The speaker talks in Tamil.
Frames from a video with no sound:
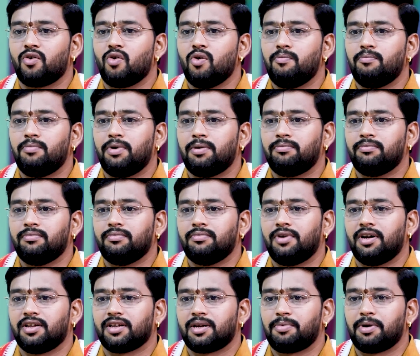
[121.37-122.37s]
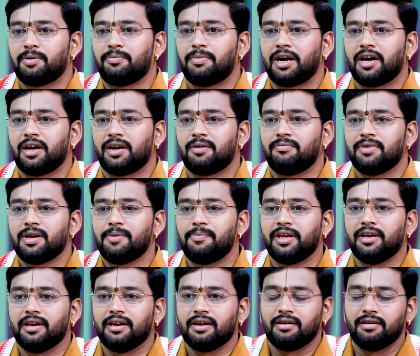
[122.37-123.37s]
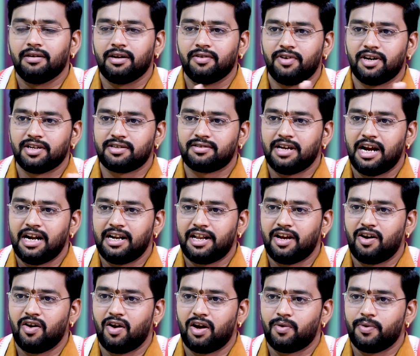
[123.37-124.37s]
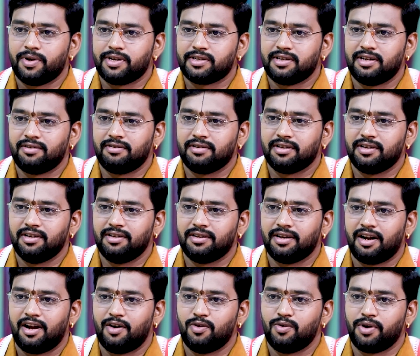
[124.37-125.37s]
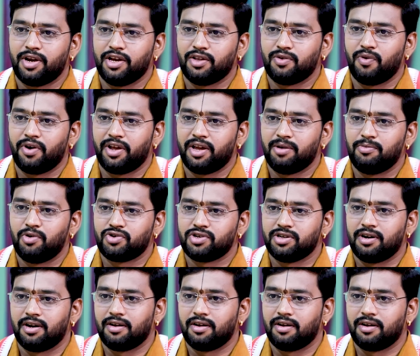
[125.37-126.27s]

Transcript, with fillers: கும்பம் அதுக்கப்புறம் மக்கரம் இப்படி ரிவர்ஸ் ஆன்டி கிளாக் வைஸ் தான் வந்து இந்த ராகு கேத்துடைய மோஷன்